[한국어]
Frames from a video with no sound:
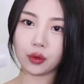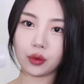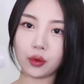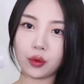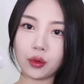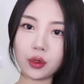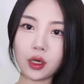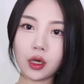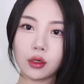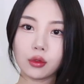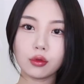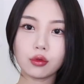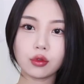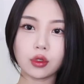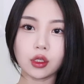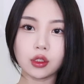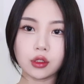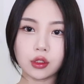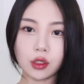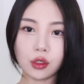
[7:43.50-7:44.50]
이거 향도
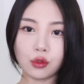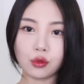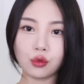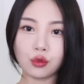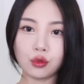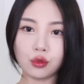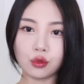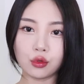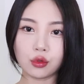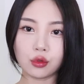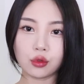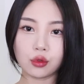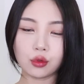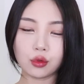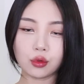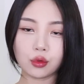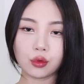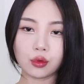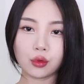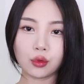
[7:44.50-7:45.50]
괜찮고
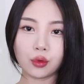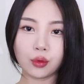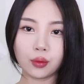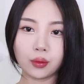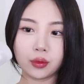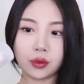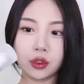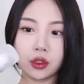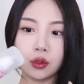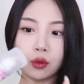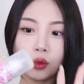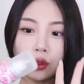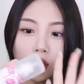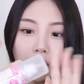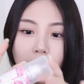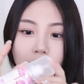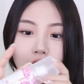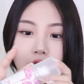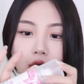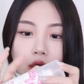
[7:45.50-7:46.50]
좀 들고
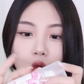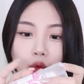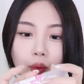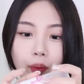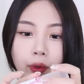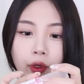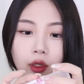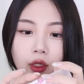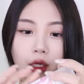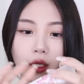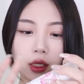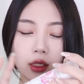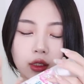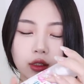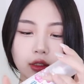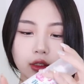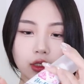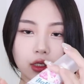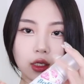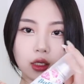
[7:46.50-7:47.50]
다니기에도
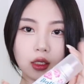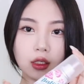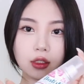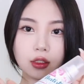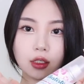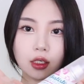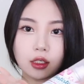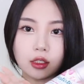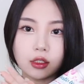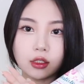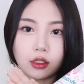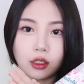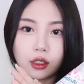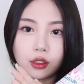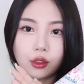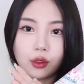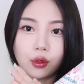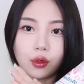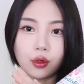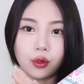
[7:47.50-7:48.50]
편한
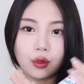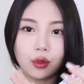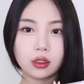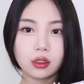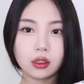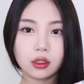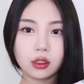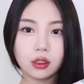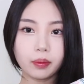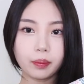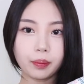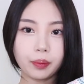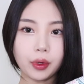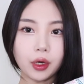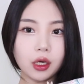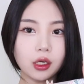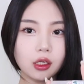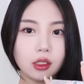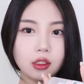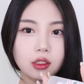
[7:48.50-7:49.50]
사이즈라서
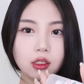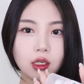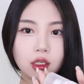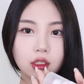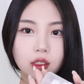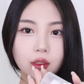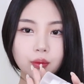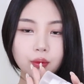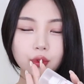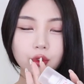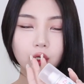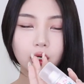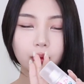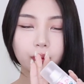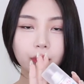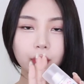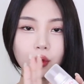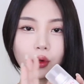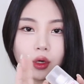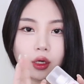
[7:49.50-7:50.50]
급하게 드라이
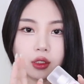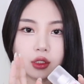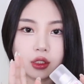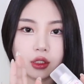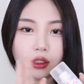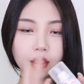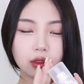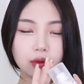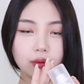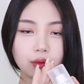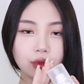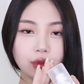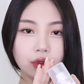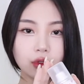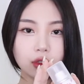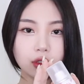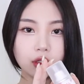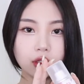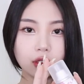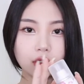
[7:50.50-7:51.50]
샴푸가 필요하신
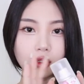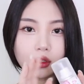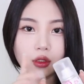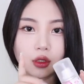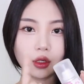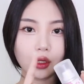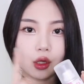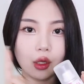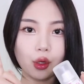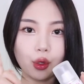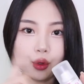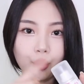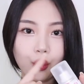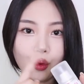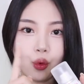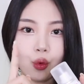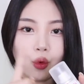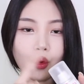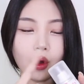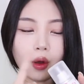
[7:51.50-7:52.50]
분들은
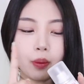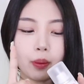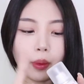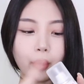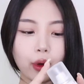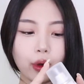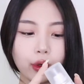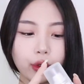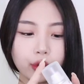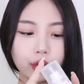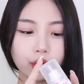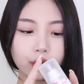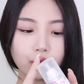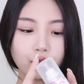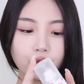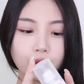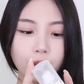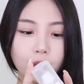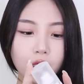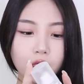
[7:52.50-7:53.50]
이거 한번
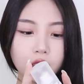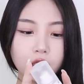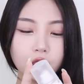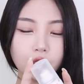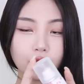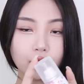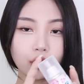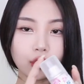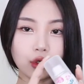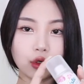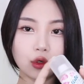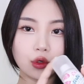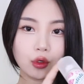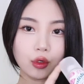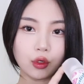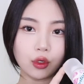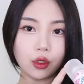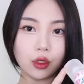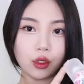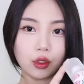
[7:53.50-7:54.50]
구매하시는 거
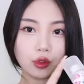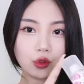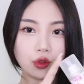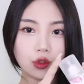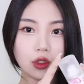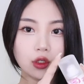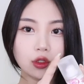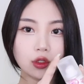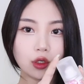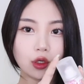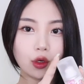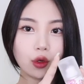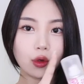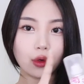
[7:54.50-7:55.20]
추천드려요.